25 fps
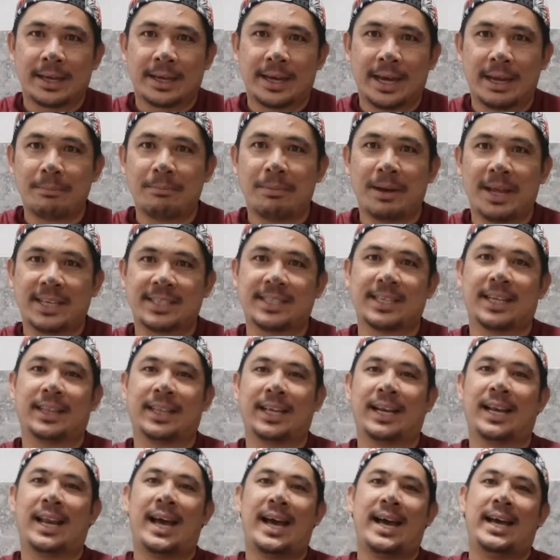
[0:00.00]
God bless
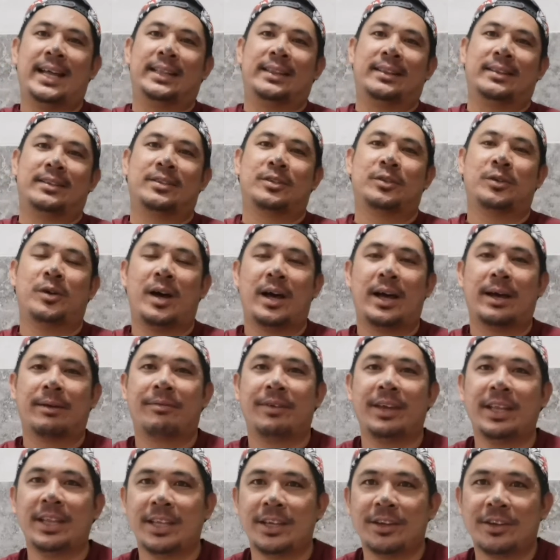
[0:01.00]
ating lahat. So, ang
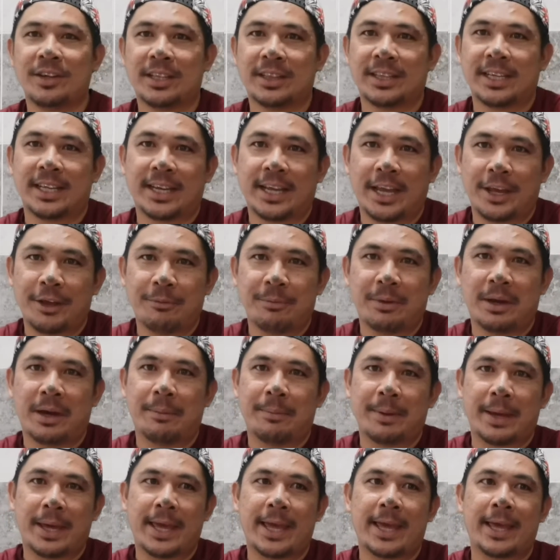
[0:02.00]
video natin ngayon
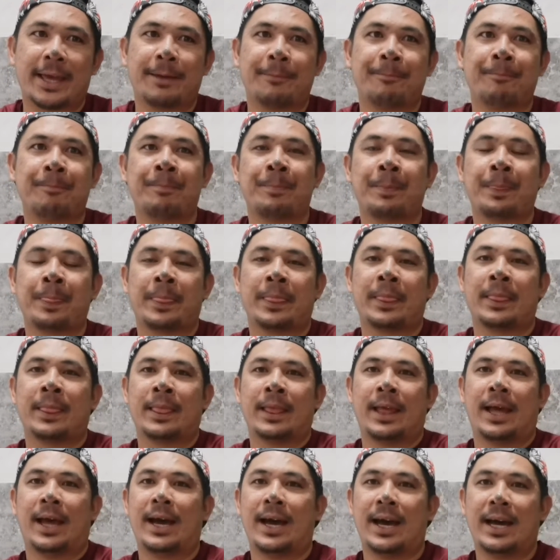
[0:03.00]
mga bay,
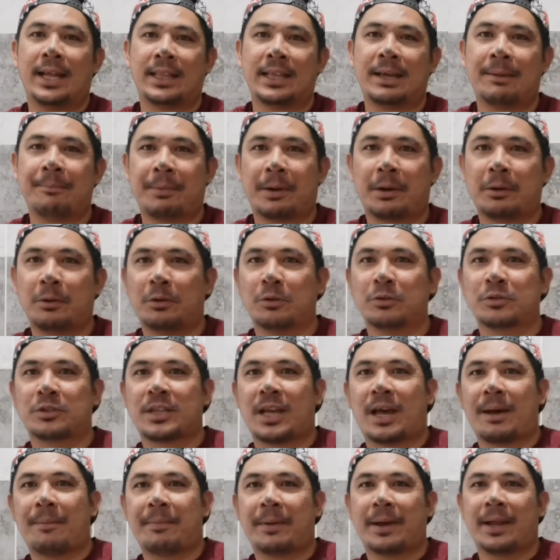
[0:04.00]
ang ating
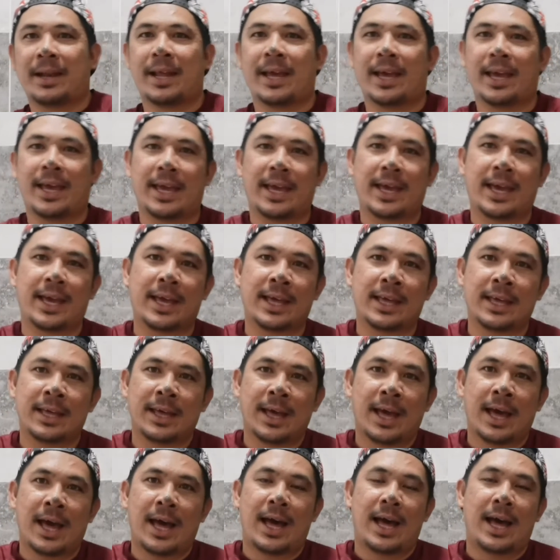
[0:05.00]
pag-uusapan ay
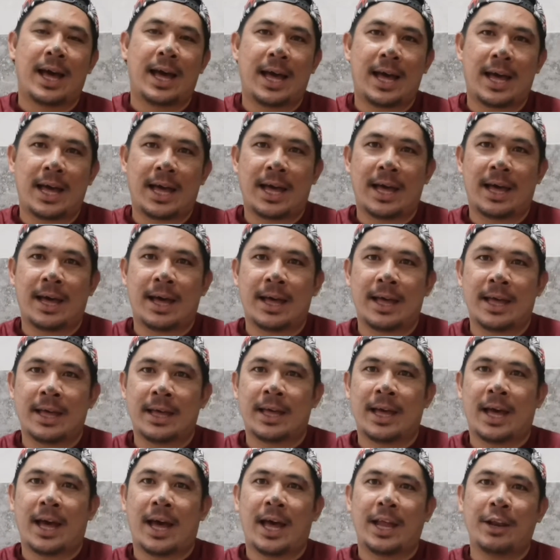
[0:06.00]
uh,
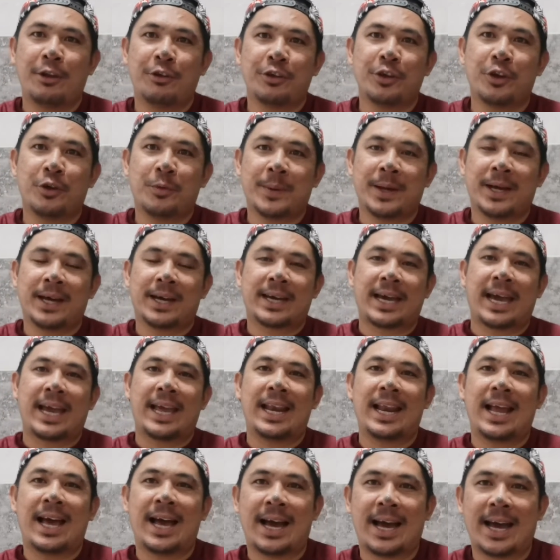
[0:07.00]
ano yung mga
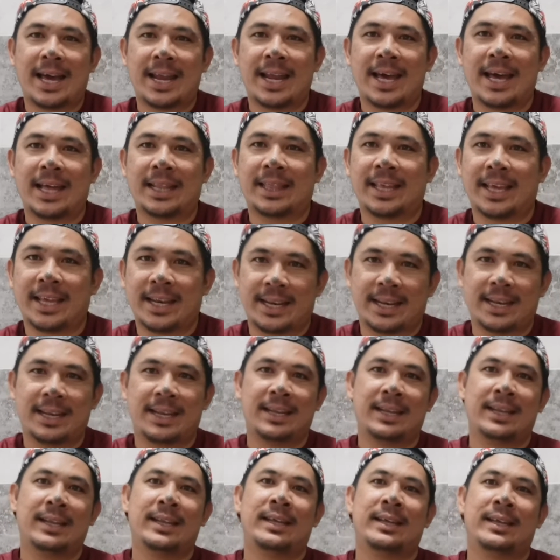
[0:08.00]
kailangan
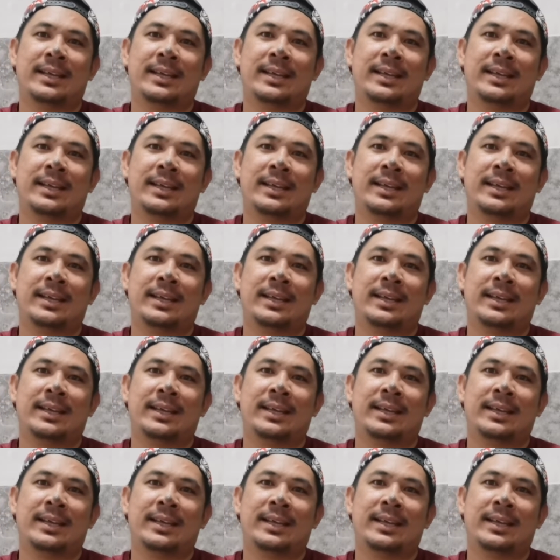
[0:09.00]
natin